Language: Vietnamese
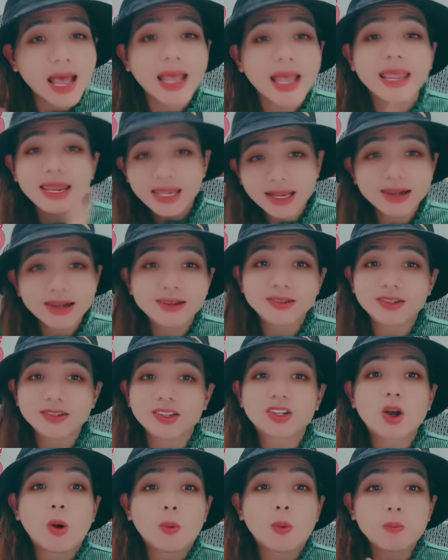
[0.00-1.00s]
ấy
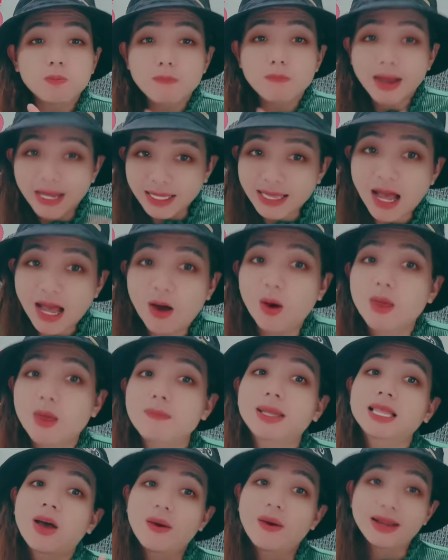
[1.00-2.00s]
người cũng bị tội
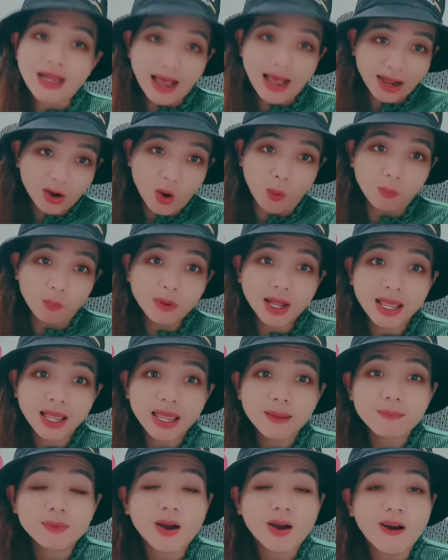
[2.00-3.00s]
mà tội nặng khủng
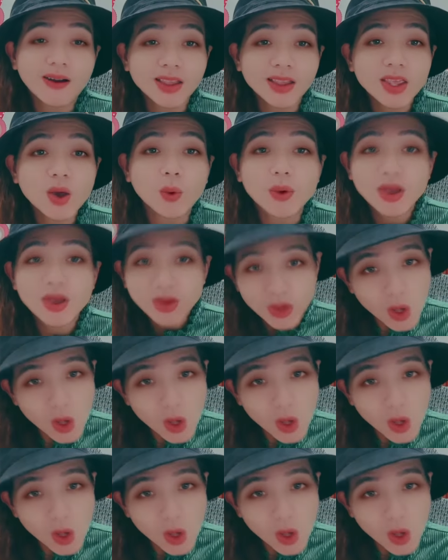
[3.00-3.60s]
khiếp còn ví dụ như